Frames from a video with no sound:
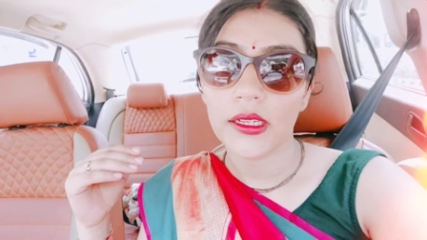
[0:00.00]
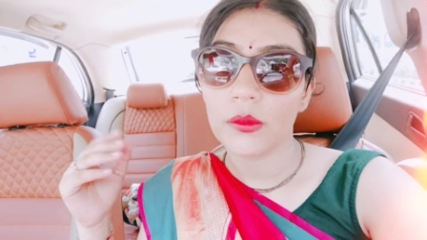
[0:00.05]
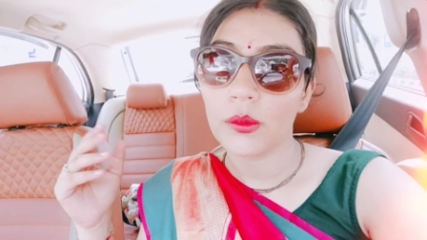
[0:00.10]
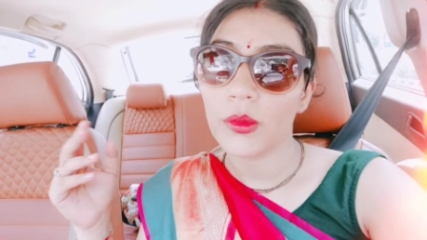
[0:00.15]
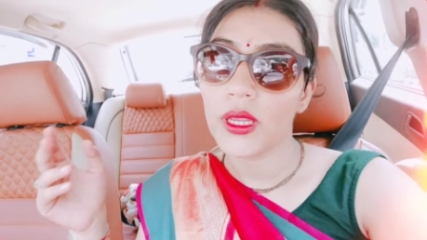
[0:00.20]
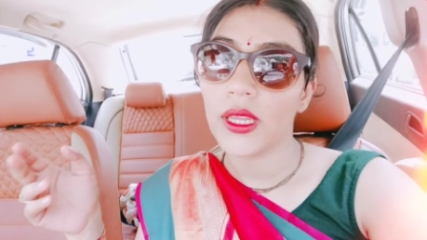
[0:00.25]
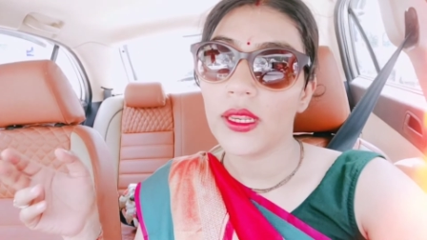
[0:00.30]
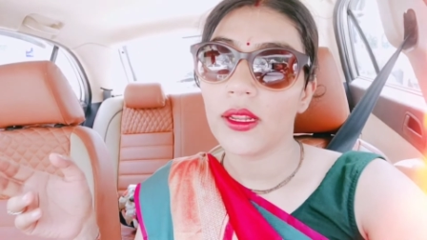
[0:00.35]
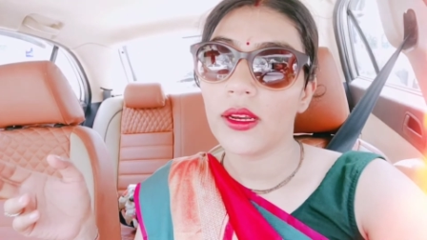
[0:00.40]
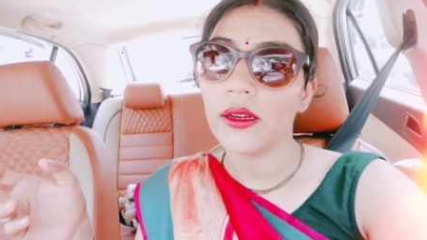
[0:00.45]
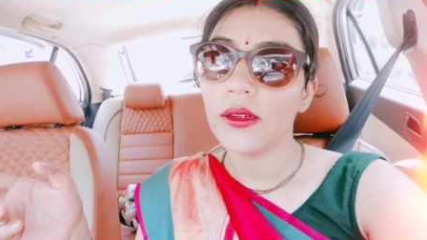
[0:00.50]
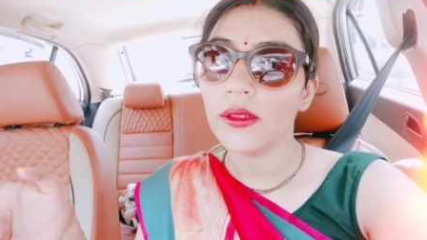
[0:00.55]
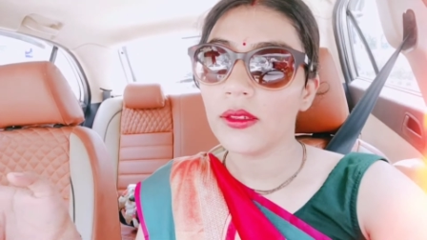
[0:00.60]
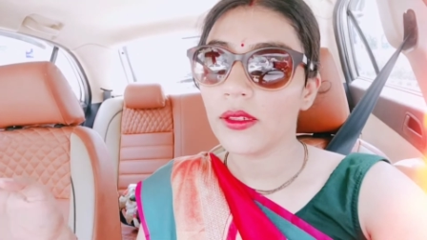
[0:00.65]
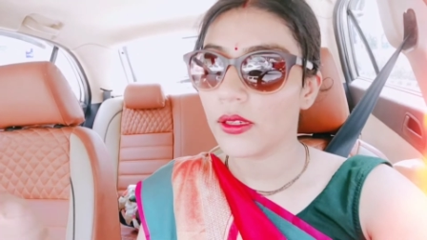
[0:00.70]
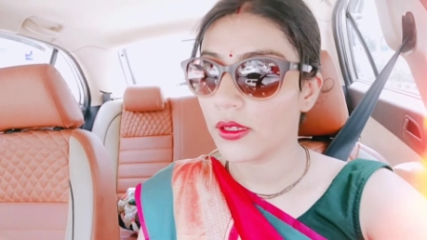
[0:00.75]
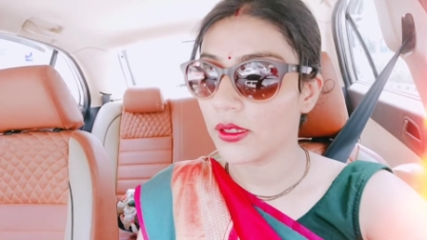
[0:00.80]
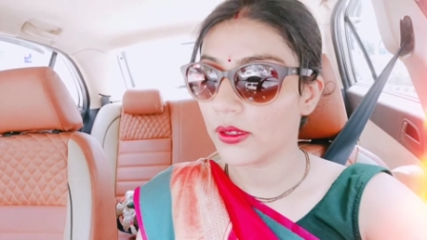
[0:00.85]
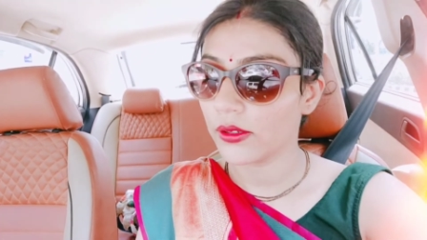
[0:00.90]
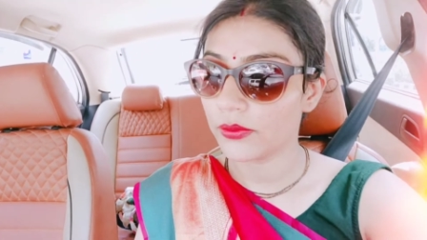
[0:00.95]
गर्मी है ना
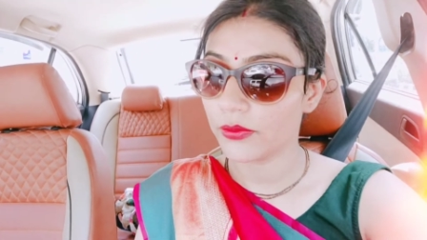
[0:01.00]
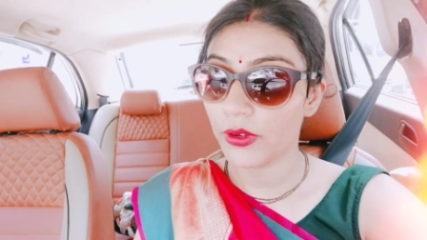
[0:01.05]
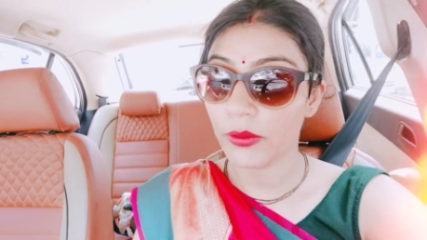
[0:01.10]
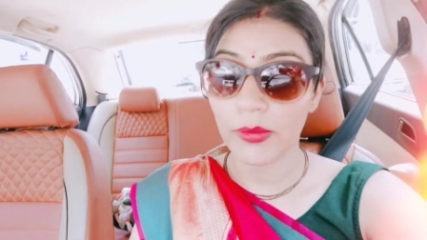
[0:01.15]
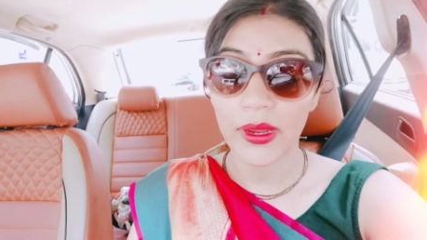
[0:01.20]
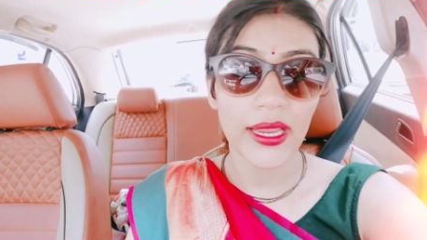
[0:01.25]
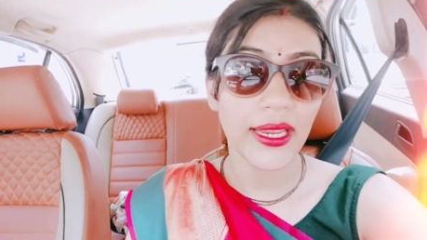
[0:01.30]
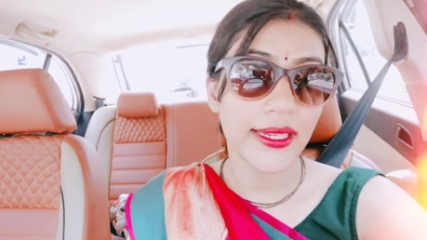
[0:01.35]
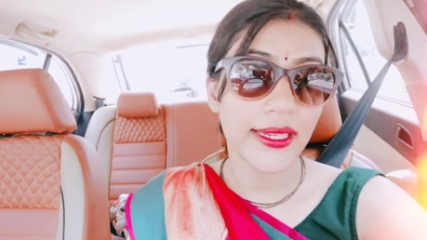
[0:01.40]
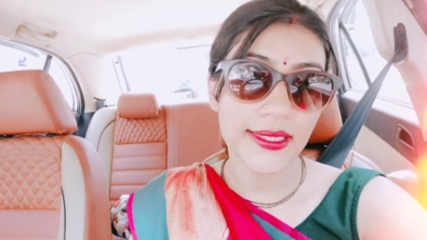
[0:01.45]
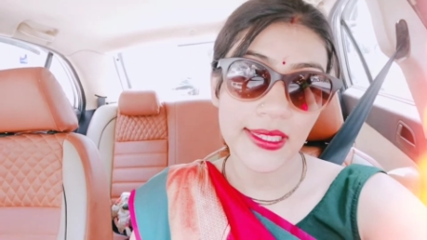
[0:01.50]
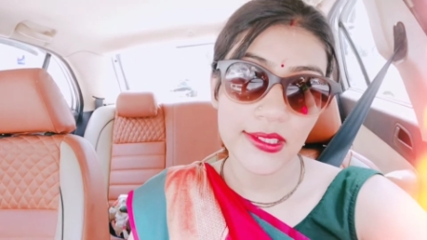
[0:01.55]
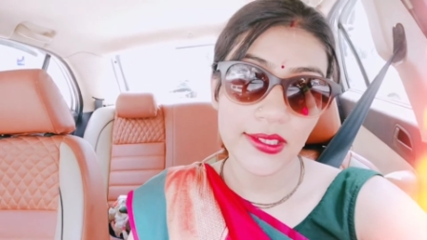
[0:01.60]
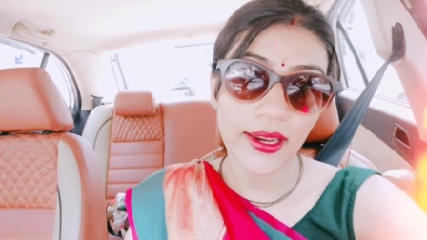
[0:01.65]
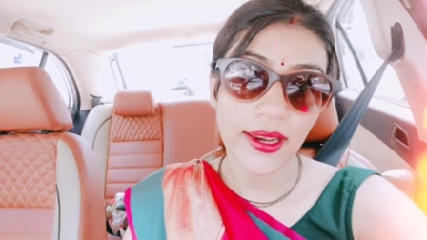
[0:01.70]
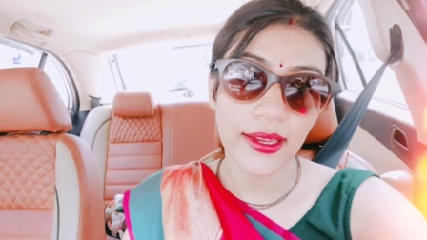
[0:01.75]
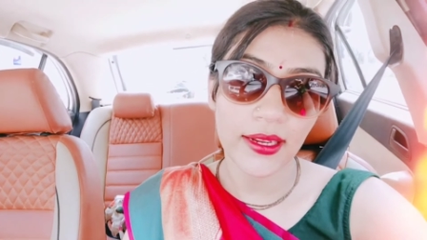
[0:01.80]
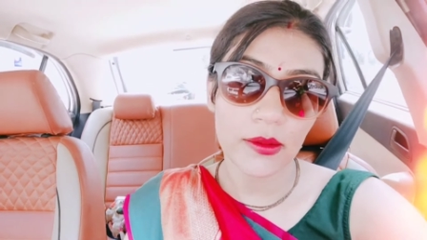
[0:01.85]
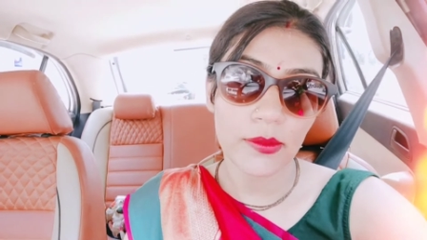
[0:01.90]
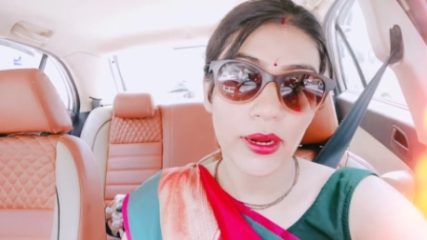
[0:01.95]
फिर मैं ए
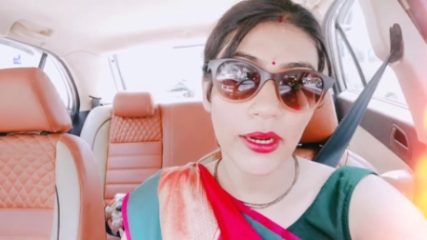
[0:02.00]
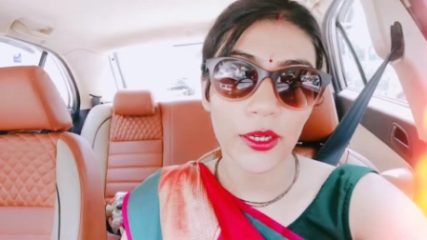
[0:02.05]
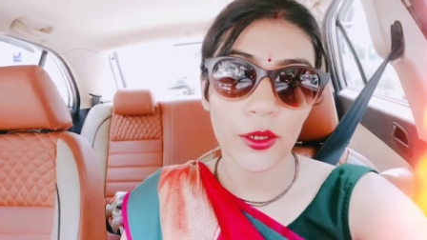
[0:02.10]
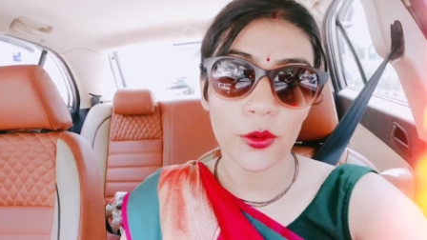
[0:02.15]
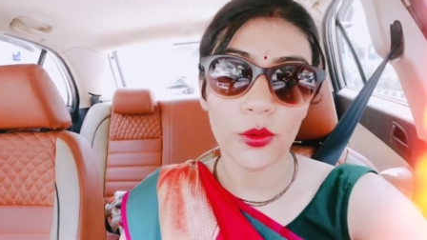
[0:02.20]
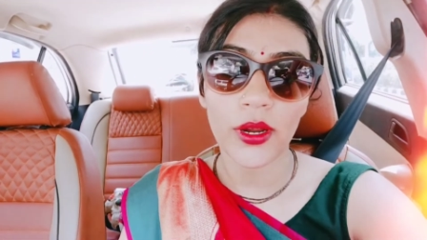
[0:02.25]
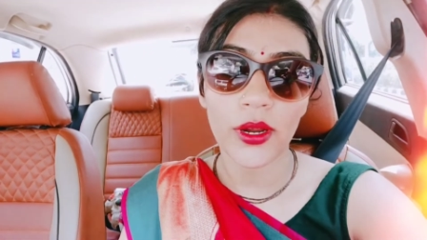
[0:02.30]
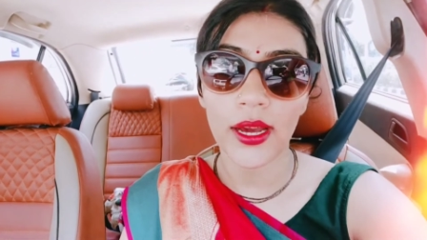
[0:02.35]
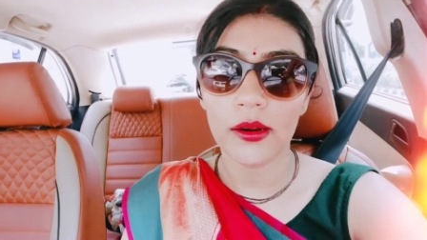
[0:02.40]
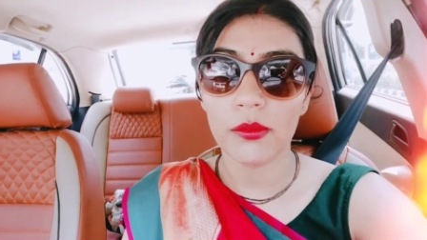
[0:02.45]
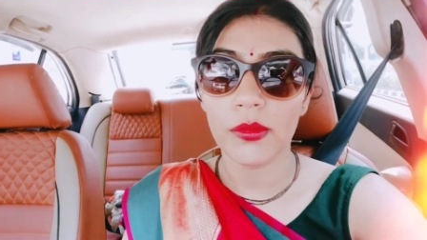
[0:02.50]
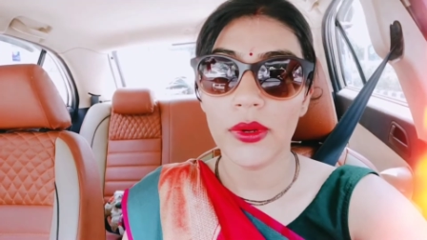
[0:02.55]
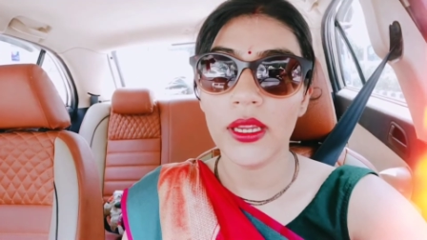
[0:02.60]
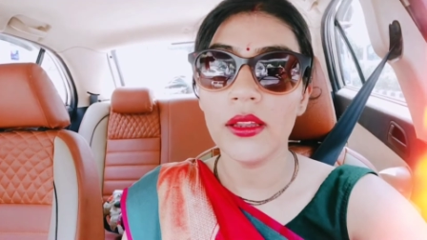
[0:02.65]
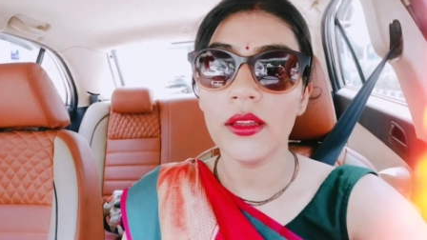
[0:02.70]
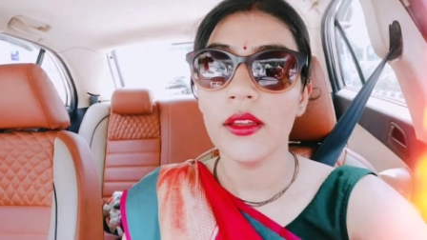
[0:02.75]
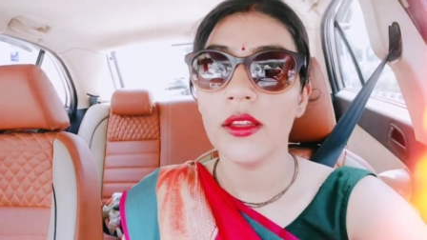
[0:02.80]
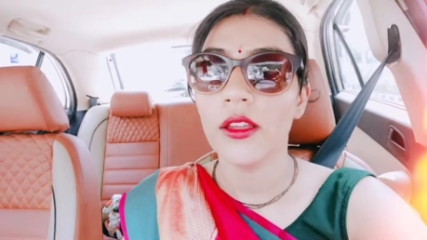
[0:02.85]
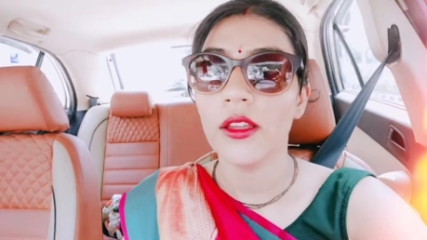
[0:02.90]
चला के बैठी हूँ कार में